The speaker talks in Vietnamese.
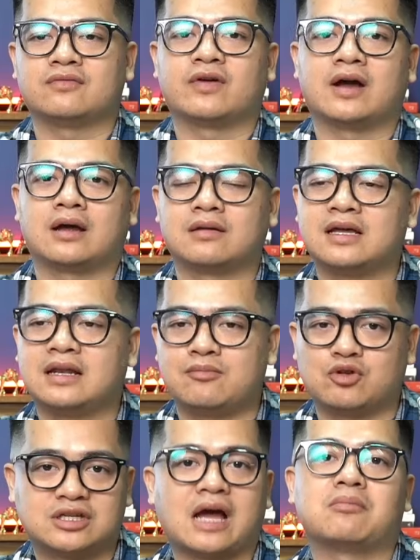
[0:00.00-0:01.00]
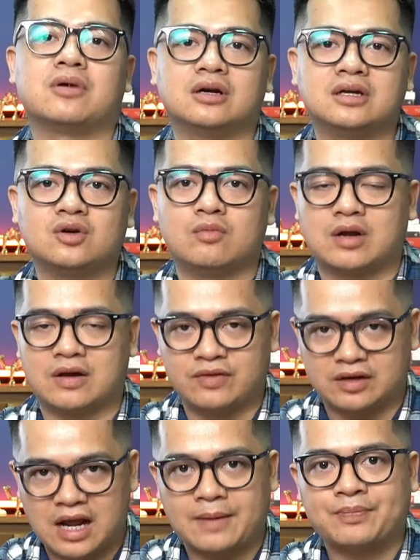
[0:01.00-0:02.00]
và đây là một trang mới của bóng đá
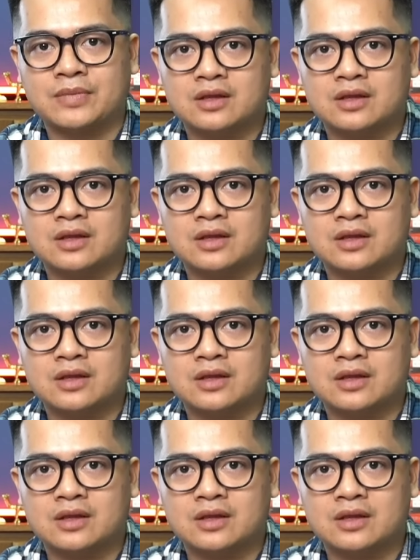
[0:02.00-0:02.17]
Việt Nam.